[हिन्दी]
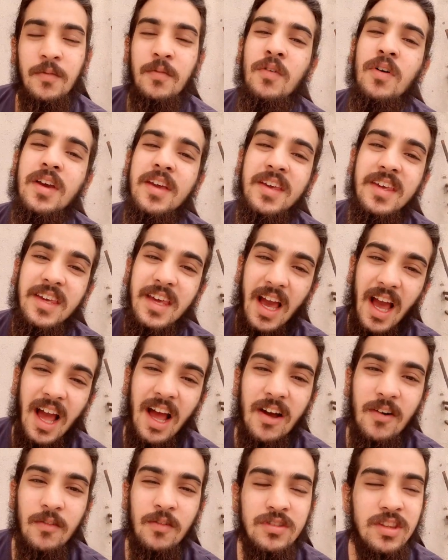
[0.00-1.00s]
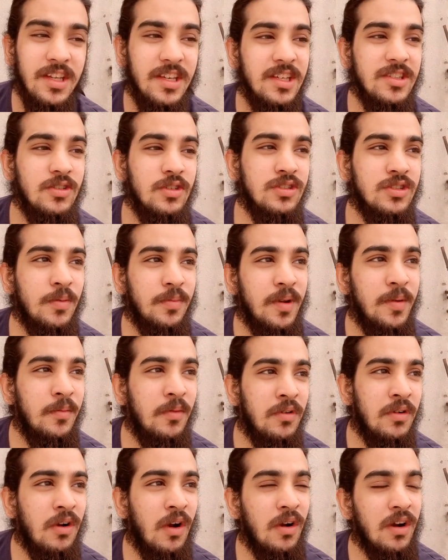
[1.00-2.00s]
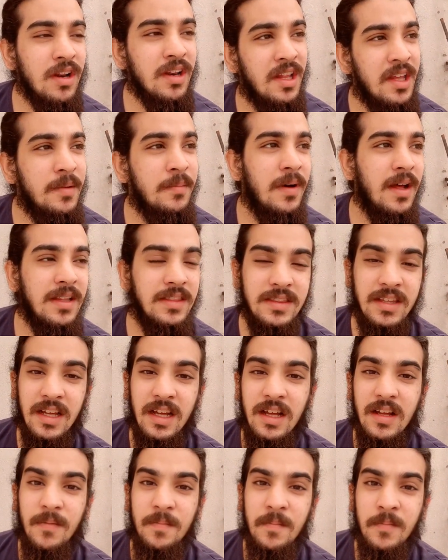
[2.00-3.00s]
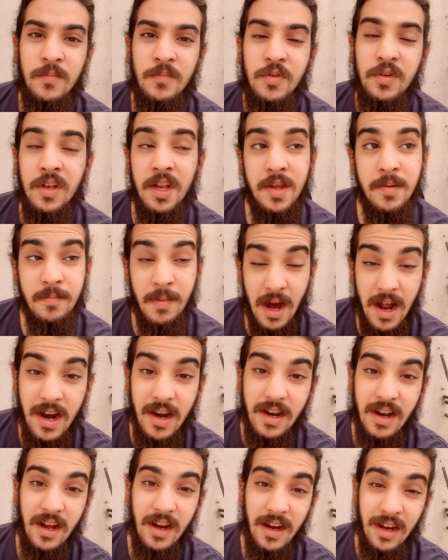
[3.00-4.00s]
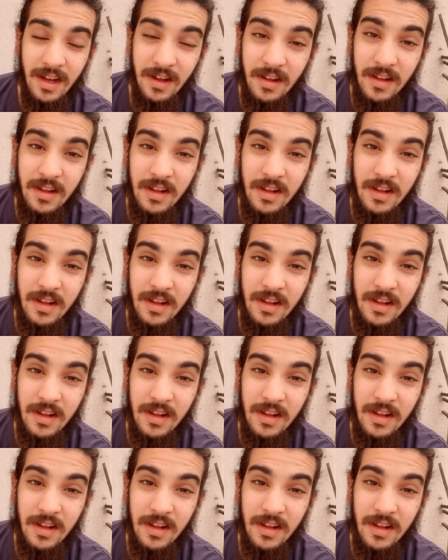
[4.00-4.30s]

वो क्या वो देखिए जो सुप्रीम कोर्ट का ऑर्डर नहीं मानता जो नहीं मान रहा